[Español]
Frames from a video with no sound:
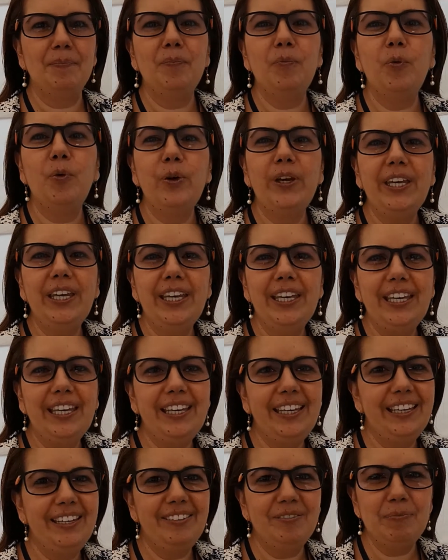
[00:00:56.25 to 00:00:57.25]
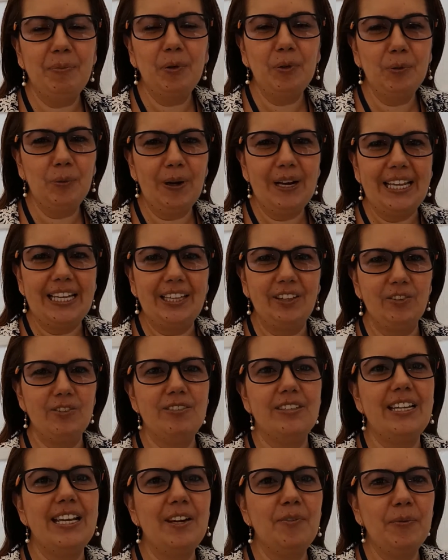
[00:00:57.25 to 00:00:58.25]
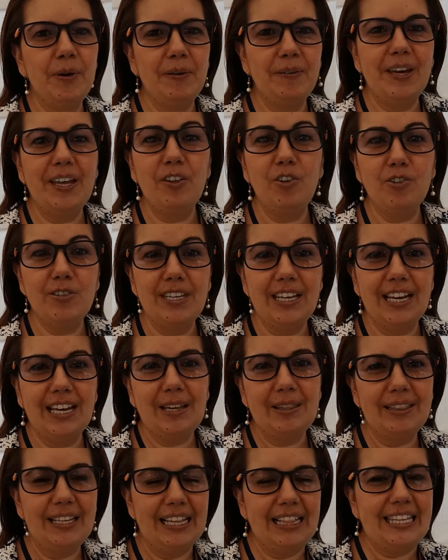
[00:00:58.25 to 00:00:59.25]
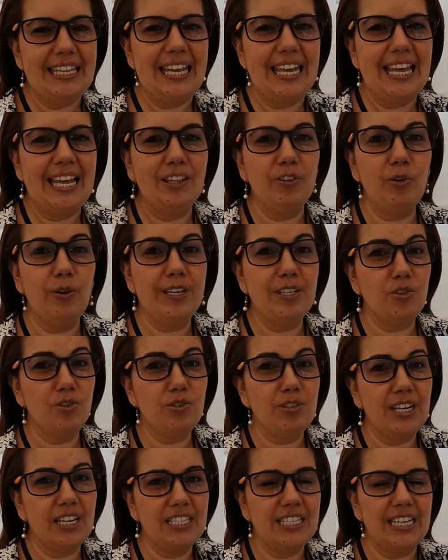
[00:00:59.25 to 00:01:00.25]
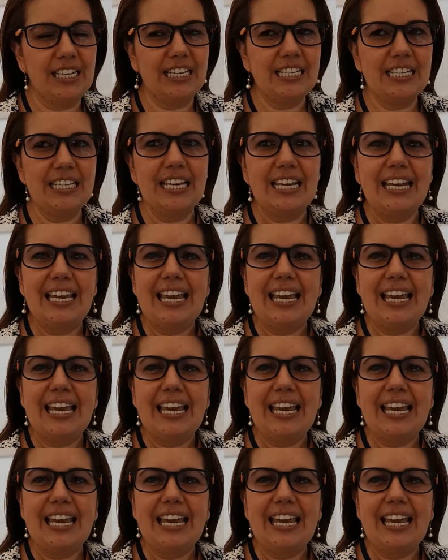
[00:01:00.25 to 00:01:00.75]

muy puntualitos de 9 a 12 del día dando esos talleres.